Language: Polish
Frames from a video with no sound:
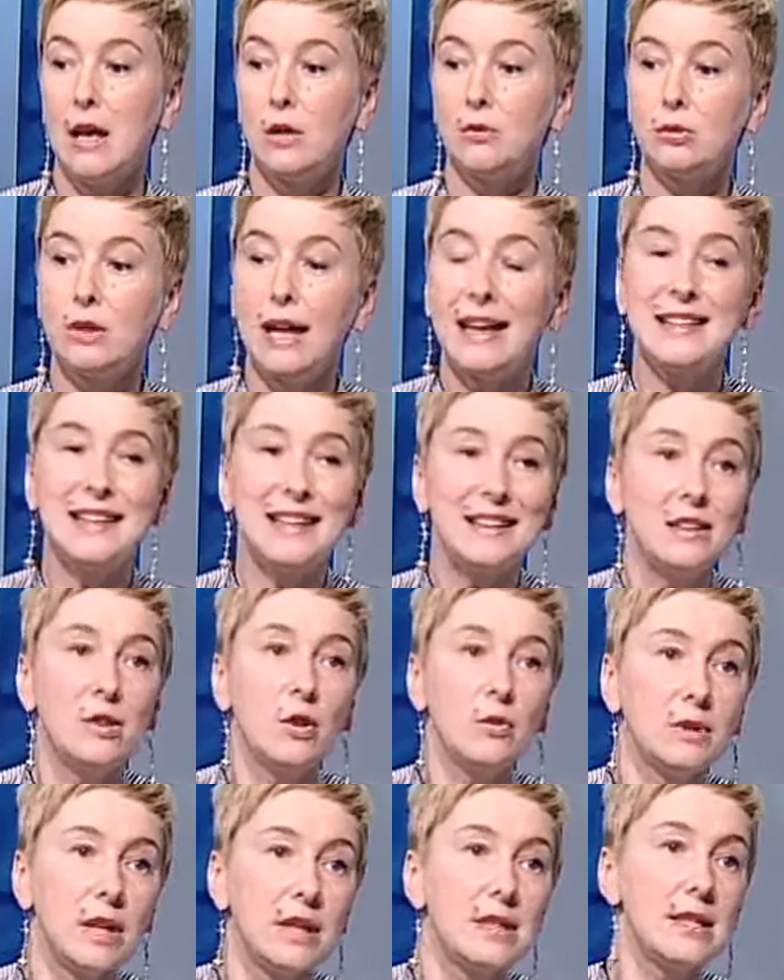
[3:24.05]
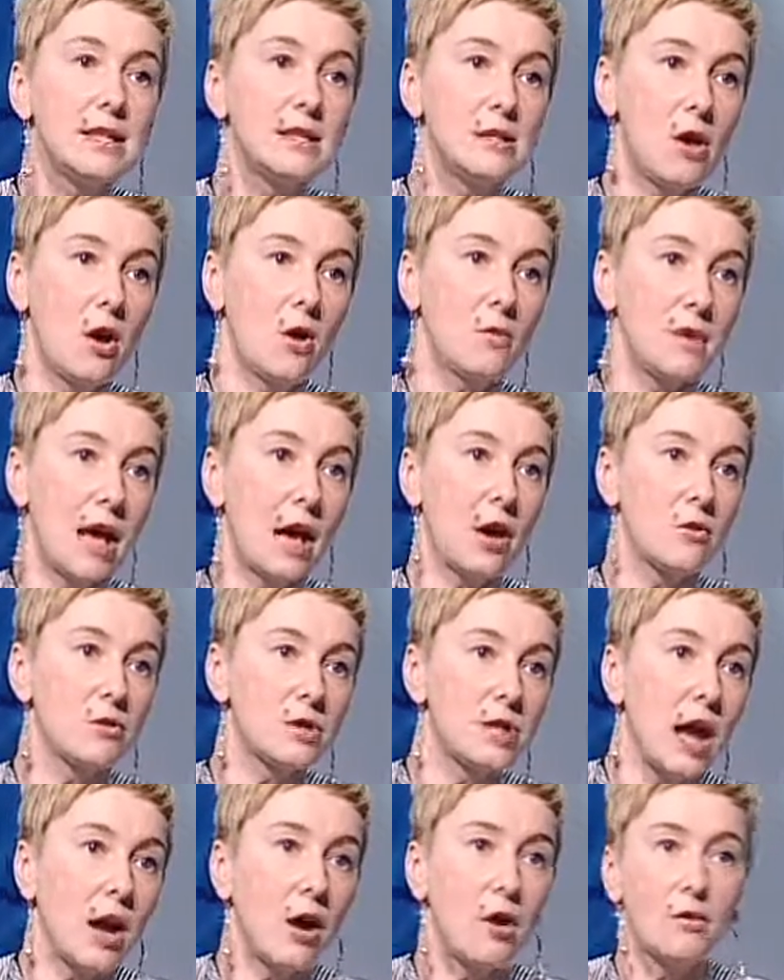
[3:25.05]
Tutaj jedną decyzją,
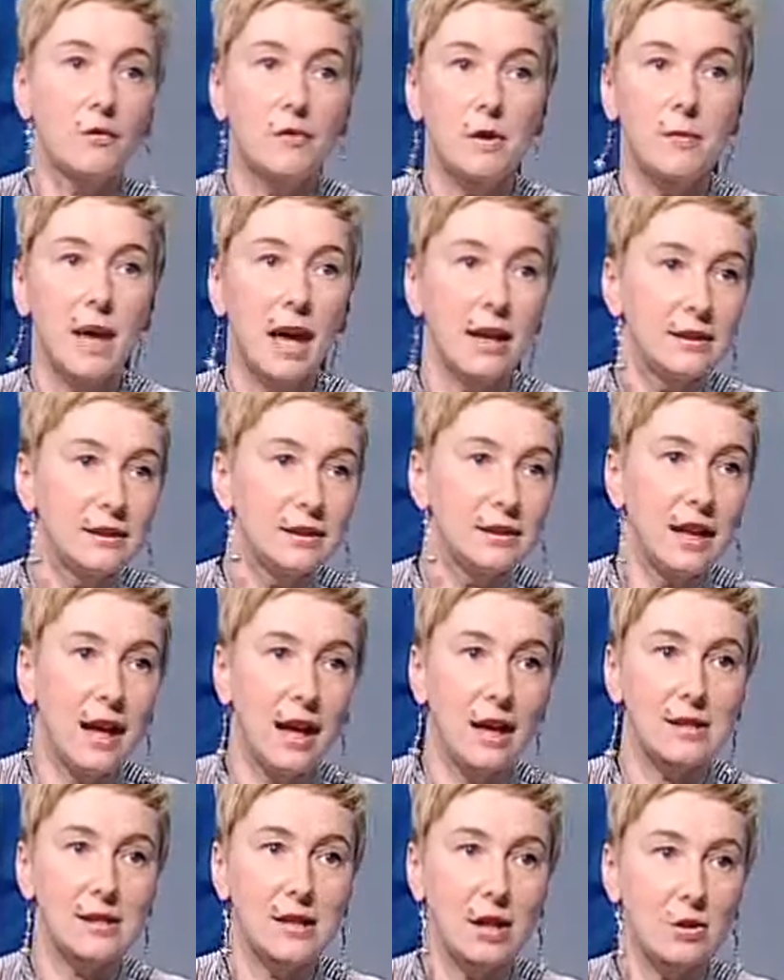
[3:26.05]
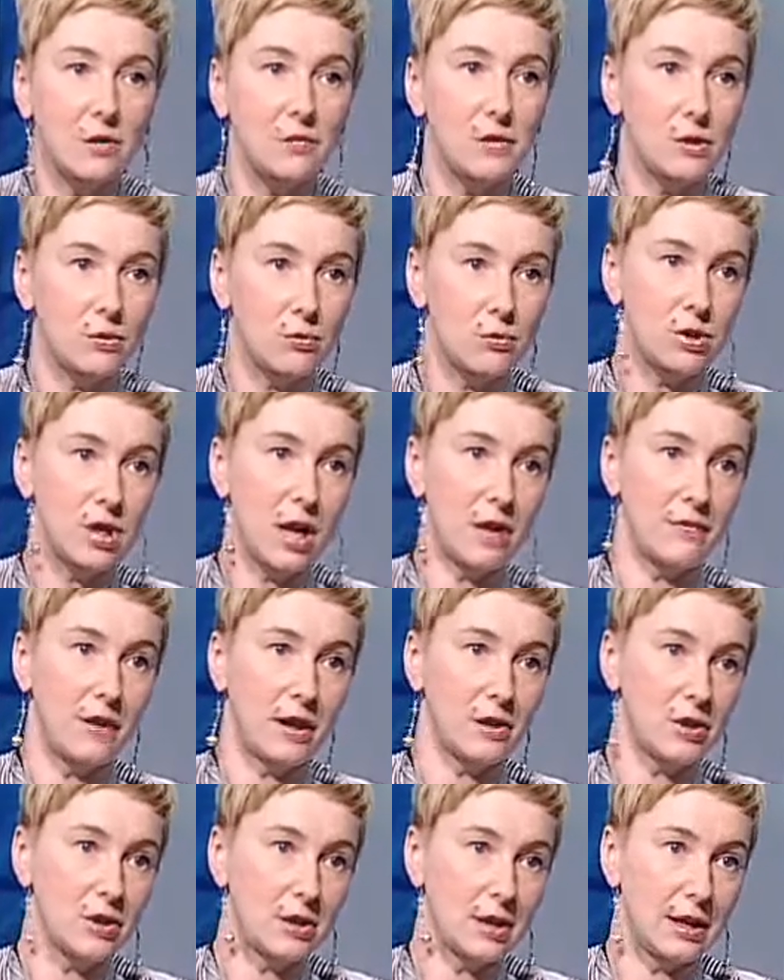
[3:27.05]
jakąś taką wymiany na stanowisku
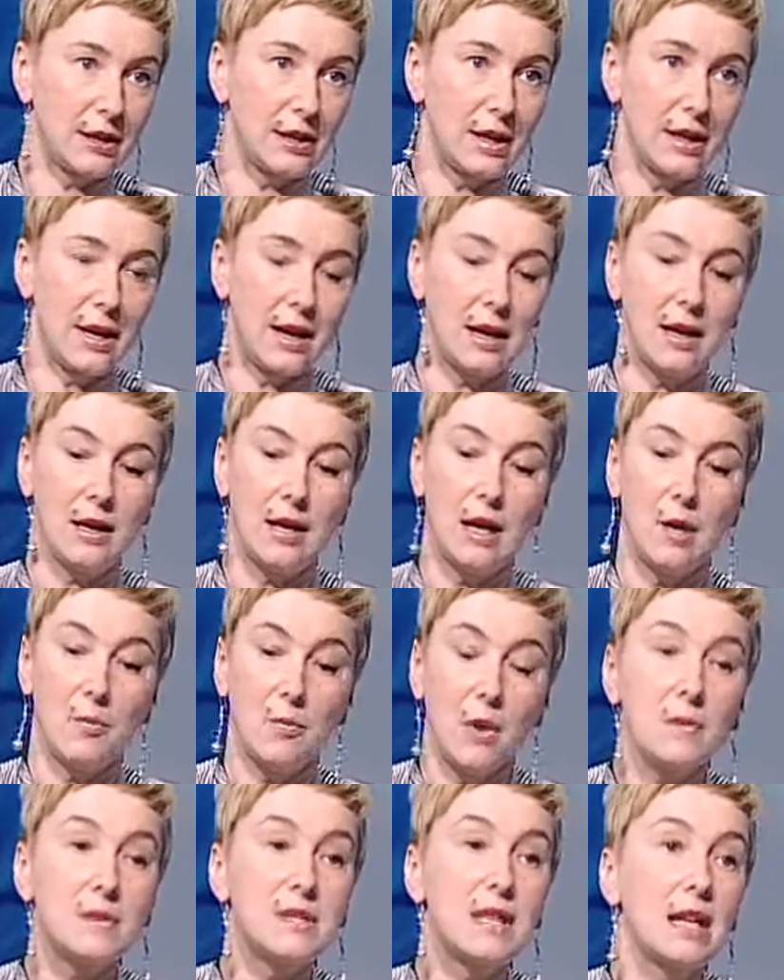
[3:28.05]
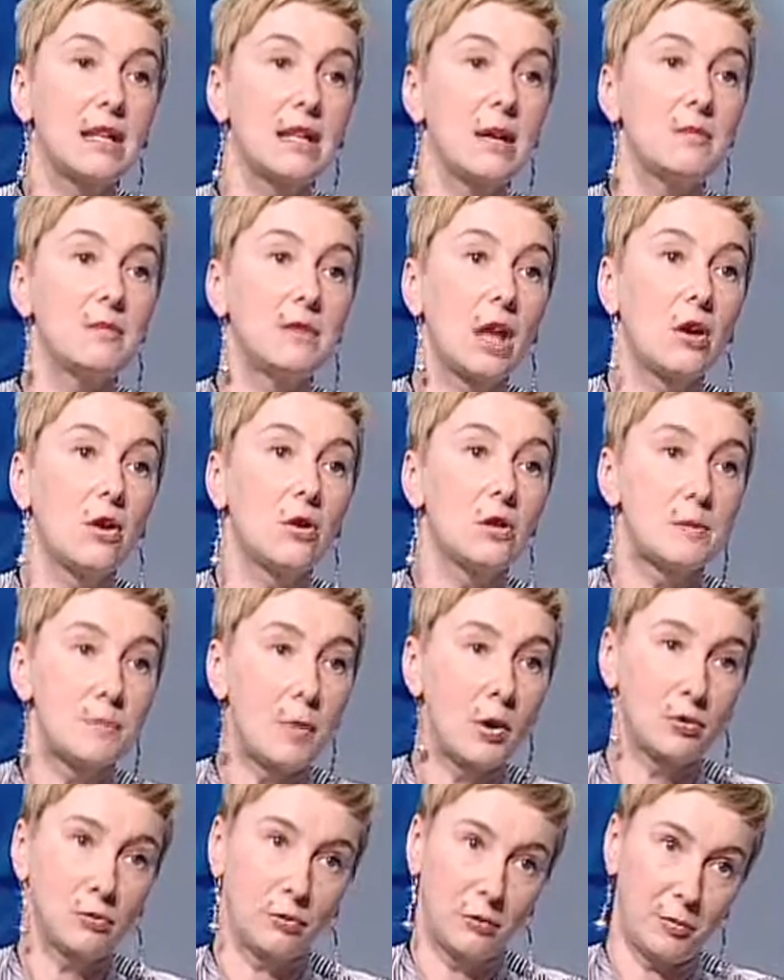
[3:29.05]
szefa czy trenera, moim zdaniem tego
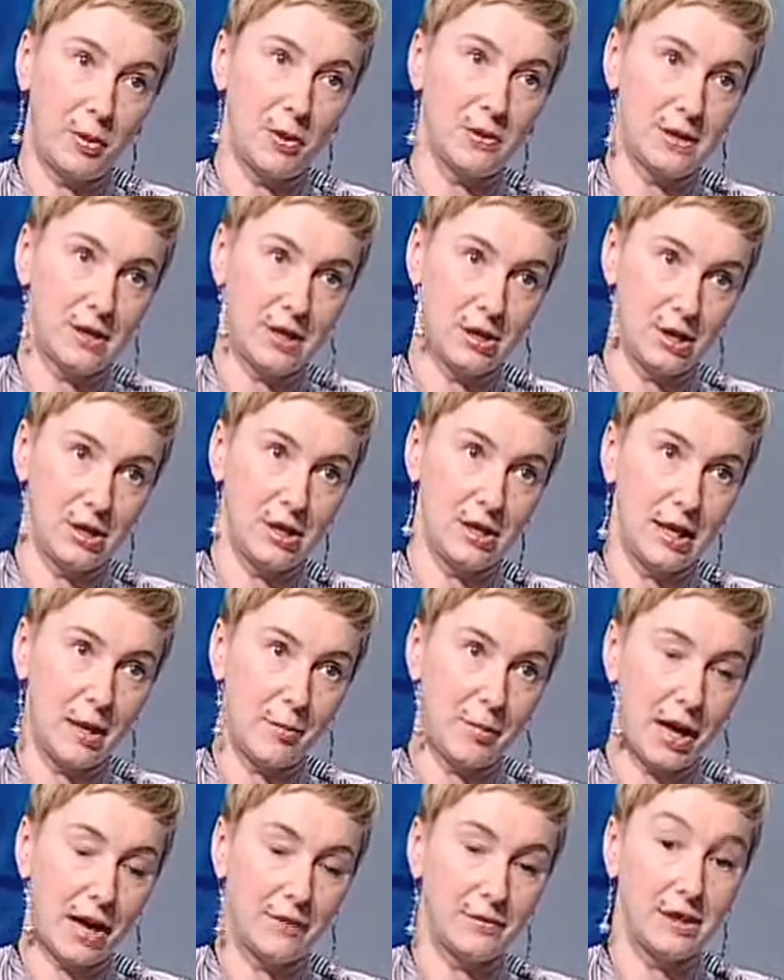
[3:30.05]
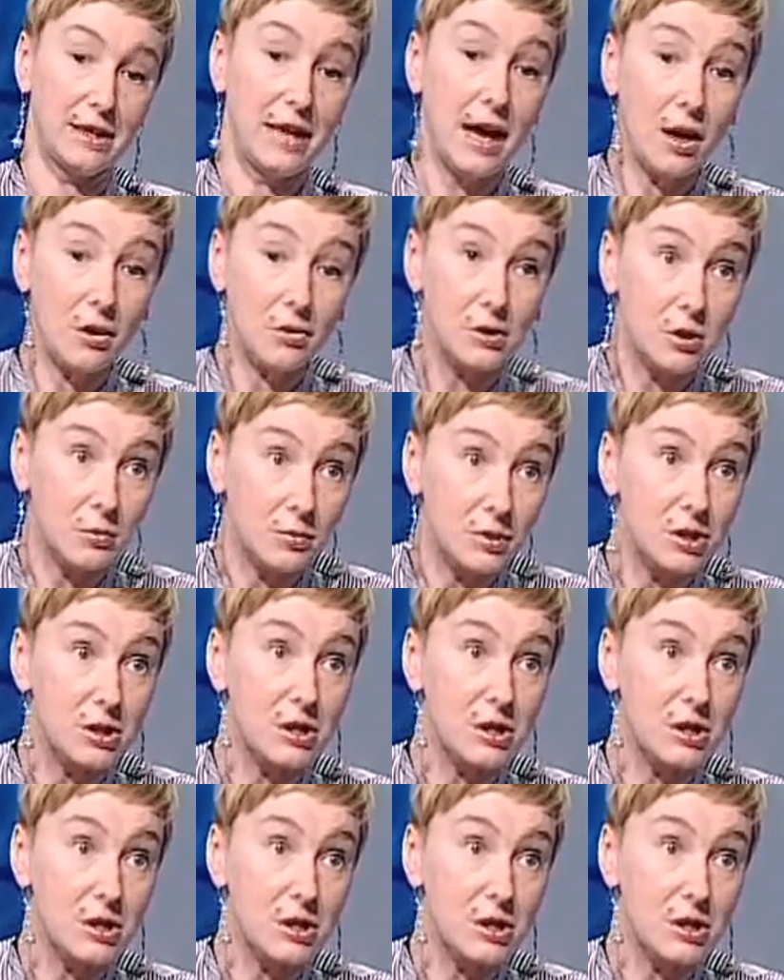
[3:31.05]
sportu w Polsce się nie naprawi. Ja Ale osobiście... nie